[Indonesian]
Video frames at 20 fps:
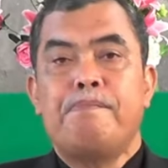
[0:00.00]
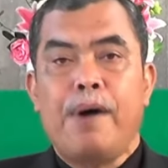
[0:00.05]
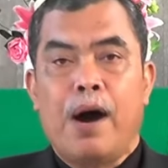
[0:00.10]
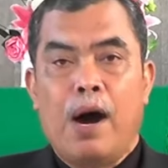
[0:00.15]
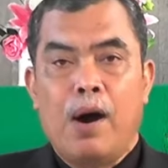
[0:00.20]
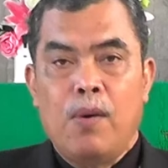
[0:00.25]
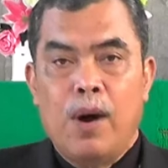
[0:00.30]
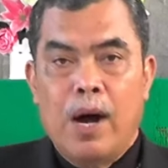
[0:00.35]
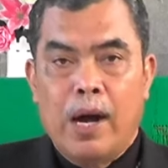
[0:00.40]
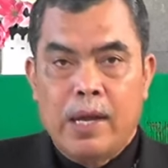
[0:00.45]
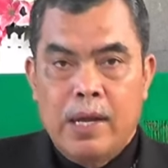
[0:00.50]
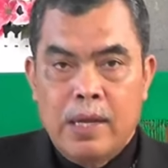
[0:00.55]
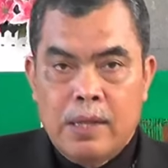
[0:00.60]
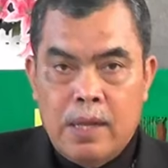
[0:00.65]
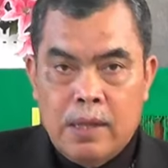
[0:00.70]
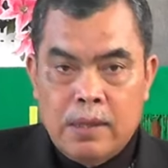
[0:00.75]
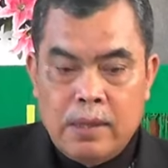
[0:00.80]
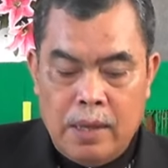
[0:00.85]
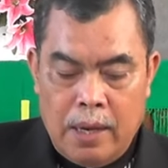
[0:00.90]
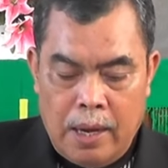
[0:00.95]
bahwa
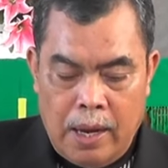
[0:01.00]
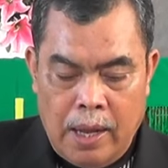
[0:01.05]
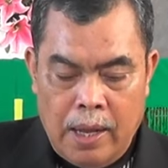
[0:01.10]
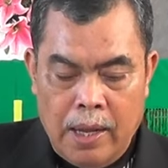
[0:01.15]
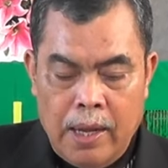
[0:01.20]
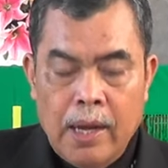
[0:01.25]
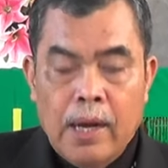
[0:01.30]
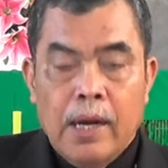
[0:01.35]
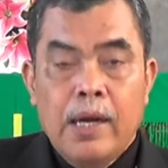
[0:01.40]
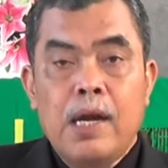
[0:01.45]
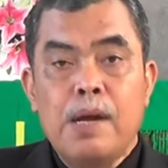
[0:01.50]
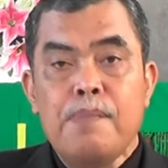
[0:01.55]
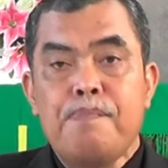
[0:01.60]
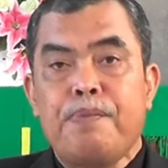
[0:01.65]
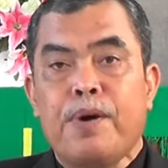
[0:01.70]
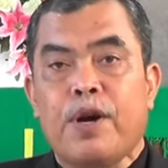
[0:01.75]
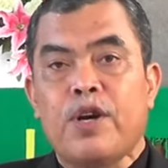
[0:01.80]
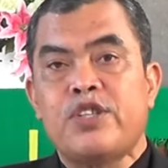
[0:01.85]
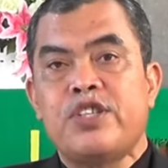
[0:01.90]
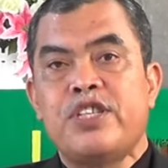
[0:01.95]
kita telah
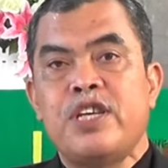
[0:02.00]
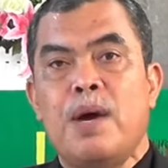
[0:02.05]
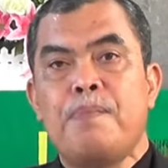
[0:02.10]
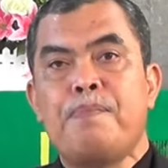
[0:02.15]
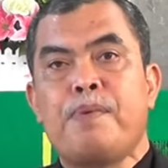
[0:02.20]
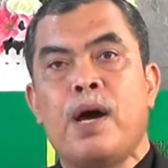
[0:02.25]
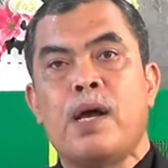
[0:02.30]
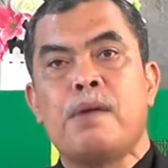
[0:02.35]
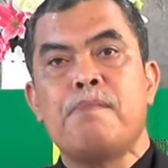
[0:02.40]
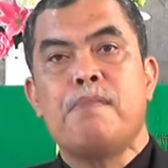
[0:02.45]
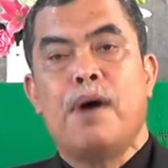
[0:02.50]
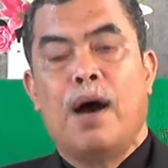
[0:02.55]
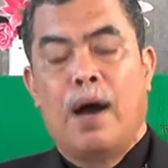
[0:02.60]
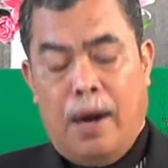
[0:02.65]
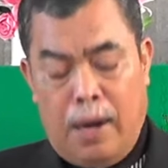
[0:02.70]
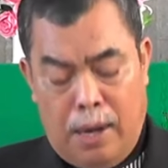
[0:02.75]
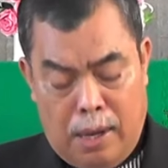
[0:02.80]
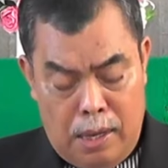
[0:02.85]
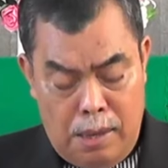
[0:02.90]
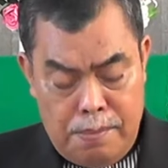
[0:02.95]
dipersiapkan
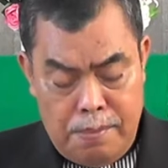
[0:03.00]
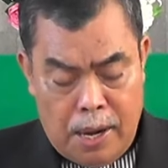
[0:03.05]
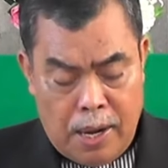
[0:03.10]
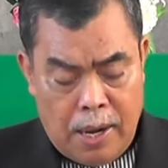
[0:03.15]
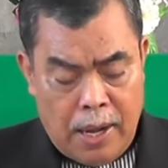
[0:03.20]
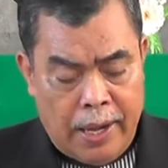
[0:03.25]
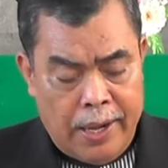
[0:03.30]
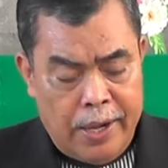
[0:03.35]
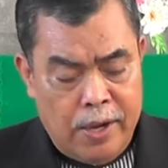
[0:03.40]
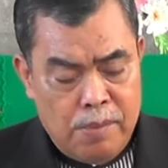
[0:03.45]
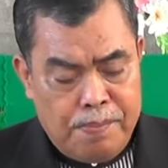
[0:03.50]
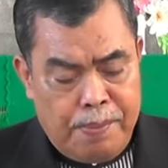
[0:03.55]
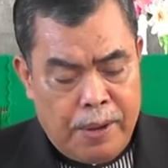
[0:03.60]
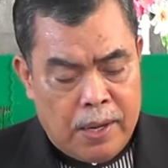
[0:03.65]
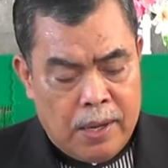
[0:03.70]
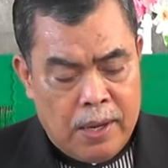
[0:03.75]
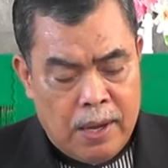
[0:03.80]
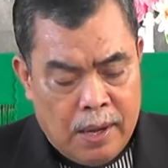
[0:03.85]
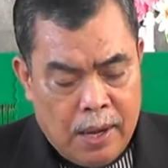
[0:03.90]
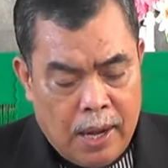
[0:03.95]
menerima
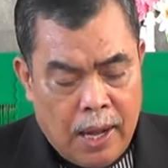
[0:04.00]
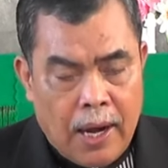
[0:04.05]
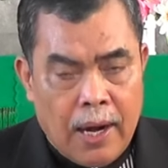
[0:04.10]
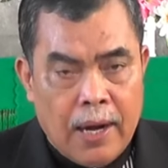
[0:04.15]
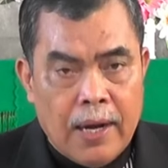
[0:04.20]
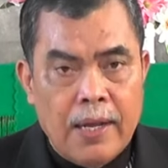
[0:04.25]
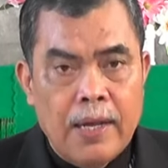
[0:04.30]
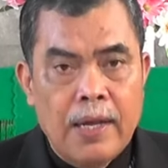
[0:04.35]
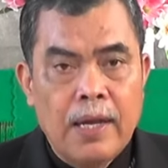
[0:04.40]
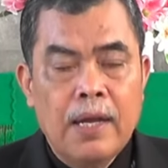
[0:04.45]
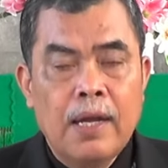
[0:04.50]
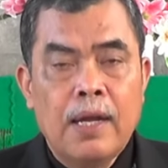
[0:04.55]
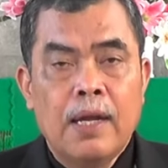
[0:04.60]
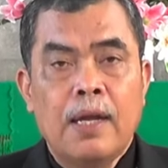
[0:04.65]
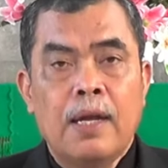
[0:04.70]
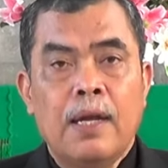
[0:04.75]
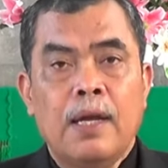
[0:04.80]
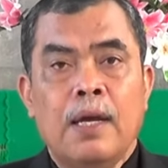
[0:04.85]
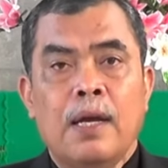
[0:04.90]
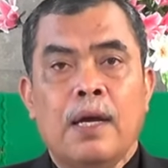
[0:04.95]
kehidupan kekal.
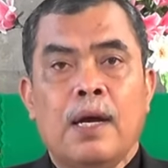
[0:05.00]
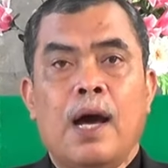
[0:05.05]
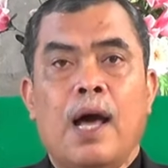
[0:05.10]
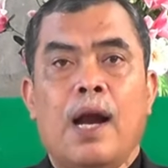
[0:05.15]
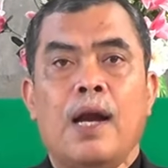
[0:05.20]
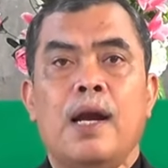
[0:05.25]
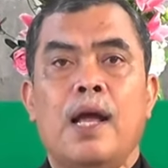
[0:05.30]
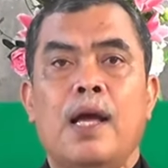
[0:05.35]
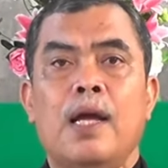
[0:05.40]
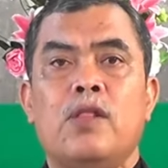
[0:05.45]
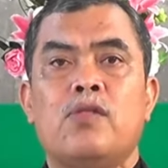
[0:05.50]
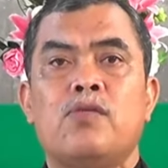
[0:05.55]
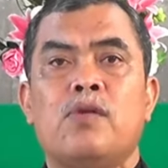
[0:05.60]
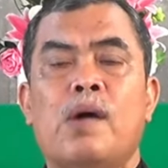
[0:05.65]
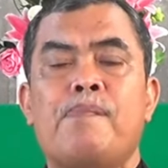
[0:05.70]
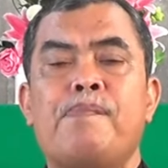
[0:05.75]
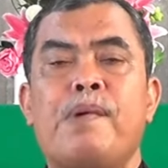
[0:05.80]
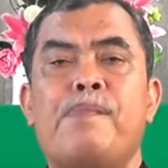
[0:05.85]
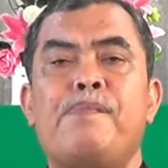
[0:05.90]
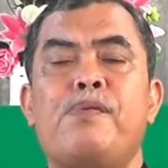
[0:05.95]
Karena itu
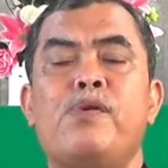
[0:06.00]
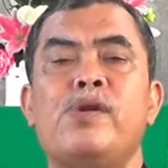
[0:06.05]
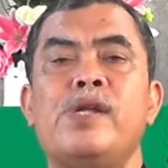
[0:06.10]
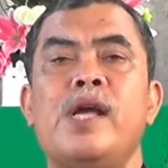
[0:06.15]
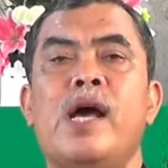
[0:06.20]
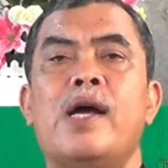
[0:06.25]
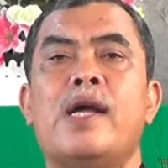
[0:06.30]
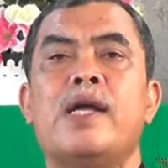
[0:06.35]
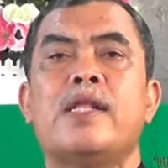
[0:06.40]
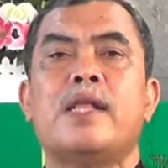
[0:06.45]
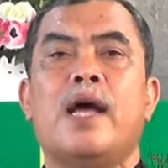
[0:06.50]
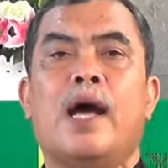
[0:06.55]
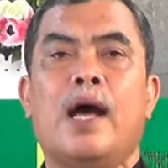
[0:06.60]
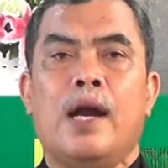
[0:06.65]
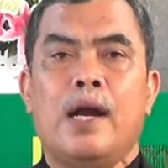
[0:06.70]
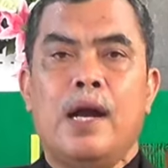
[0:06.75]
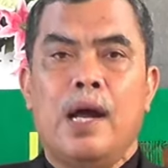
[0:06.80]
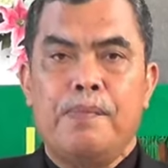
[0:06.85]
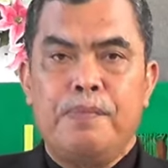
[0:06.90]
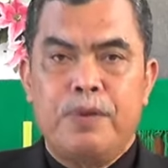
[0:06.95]
apapun yang kita
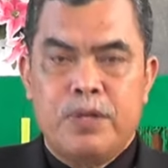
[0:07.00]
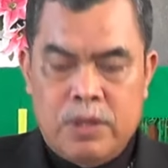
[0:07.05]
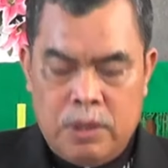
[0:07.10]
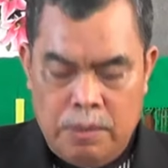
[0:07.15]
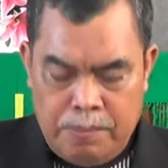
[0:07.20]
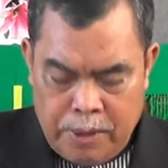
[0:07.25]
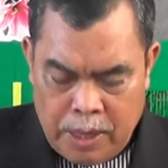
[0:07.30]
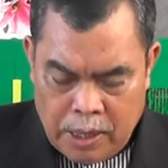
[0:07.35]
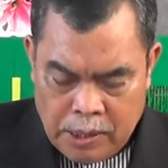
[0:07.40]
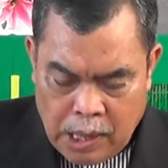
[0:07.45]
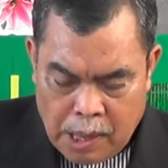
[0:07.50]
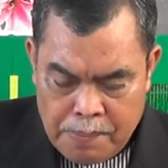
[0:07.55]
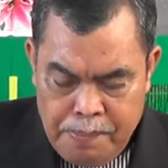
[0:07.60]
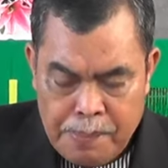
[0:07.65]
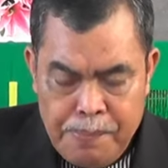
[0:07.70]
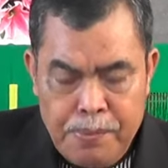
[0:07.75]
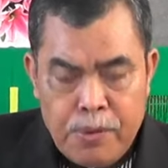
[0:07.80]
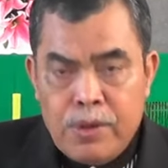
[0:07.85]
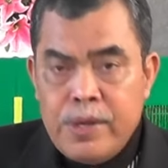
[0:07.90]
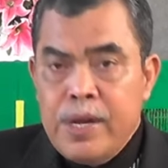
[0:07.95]
hadapi, seberat
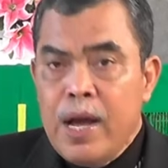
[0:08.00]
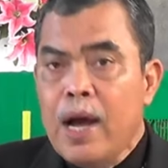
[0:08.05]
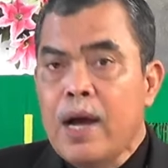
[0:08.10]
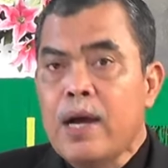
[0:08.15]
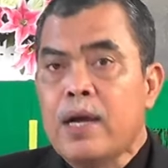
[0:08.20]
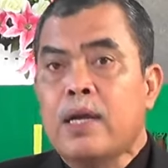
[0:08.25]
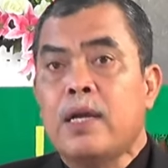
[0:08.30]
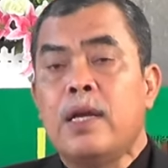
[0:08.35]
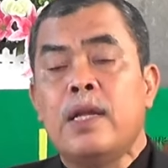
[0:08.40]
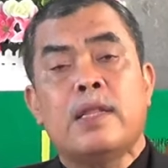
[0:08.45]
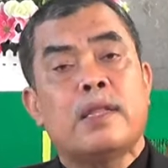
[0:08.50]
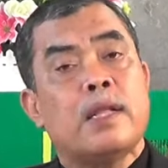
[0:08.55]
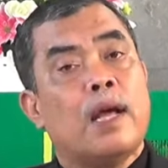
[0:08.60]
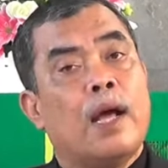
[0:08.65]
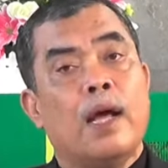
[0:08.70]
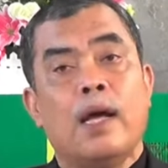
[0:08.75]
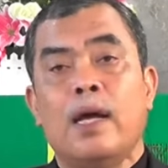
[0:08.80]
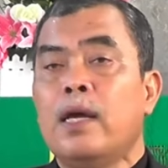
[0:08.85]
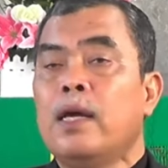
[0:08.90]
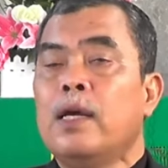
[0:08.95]
apapun yang
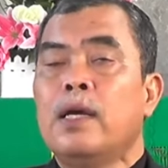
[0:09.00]
kita